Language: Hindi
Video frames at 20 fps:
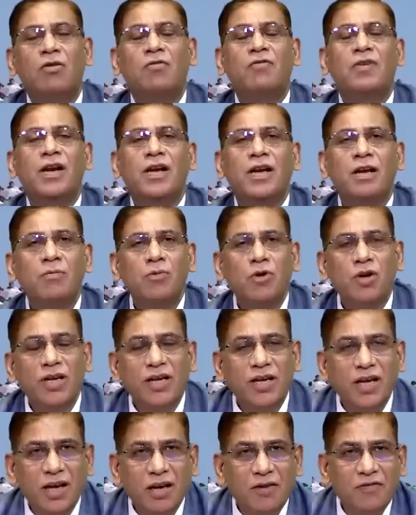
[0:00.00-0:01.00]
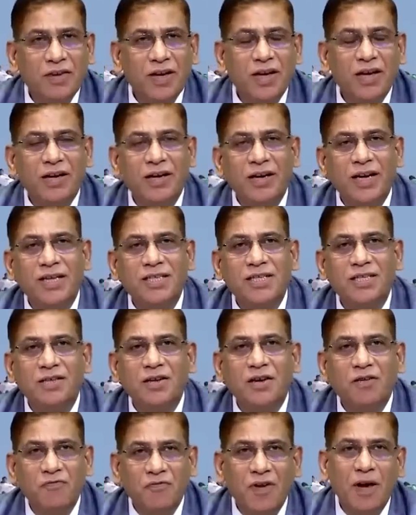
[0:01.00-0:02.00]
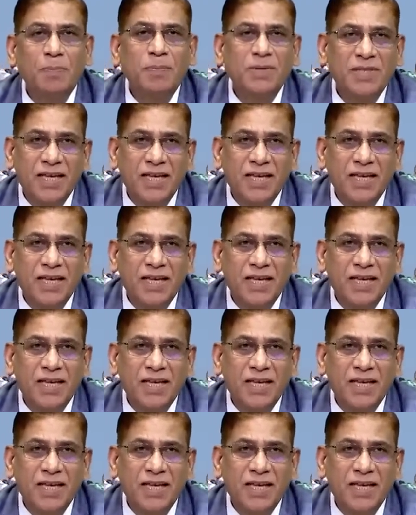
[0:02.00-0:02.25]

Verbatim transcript: हेलो वेलकम टू लीगल अवेयरनेस वेब